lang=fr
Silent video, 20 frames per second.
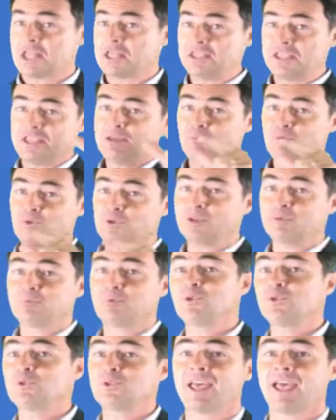ni pour des
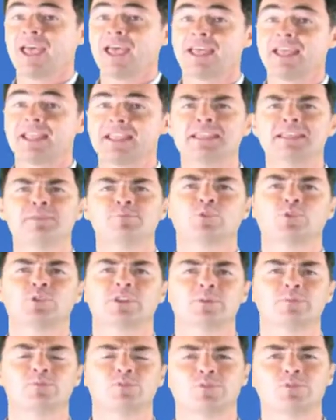prunes ni pour
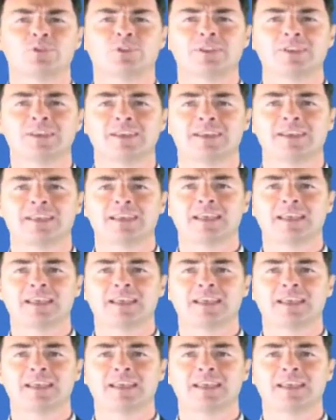des burnes,